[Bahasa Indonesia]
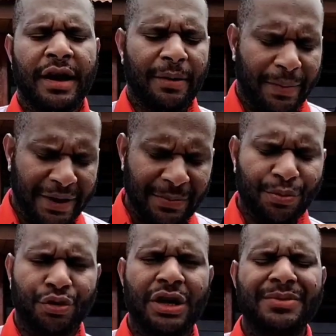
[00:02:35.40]
Banyak
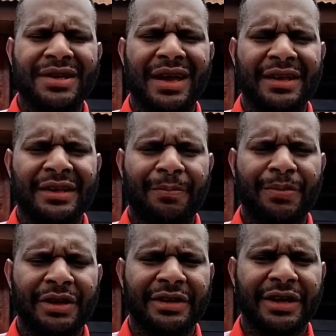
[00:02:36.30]
program sekali,
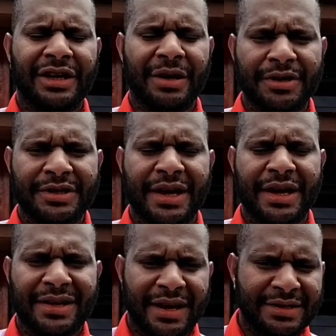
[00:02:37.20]
tapi dengan kepercayaan
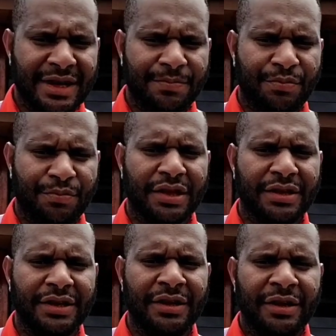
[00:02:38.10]
yang dikasih dari pusat
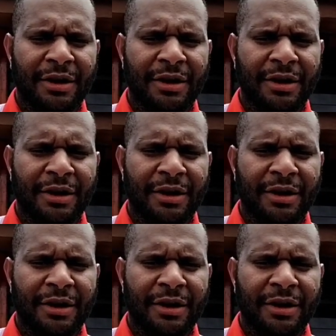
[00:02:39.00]
ini,